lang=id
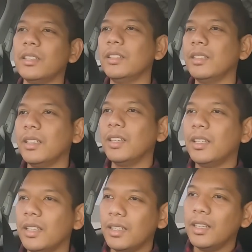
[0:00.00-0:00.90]
gitu
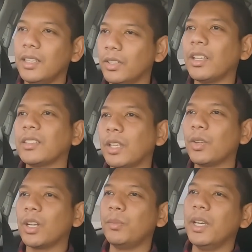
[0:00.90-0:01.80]
itu salah
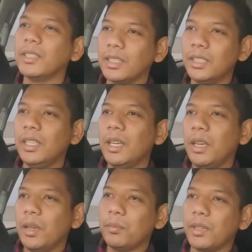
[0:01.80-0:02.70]
satu kelebihan sih
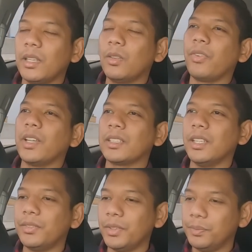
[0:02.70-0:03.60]
mas 2
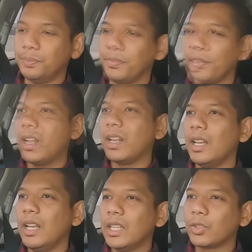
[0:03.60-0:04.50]
facelift
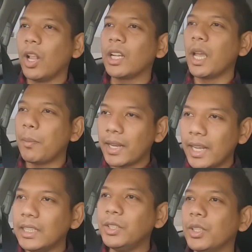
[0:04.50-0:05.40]
soal
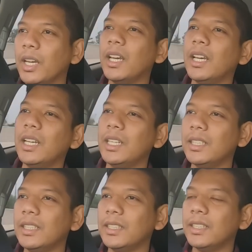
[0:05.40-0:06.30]
kenyamanan juga
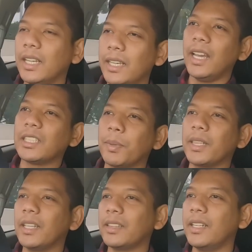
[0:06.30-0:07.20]
ya
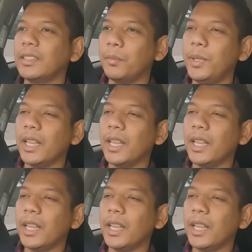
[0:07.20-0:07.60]
seperti yang tadi saya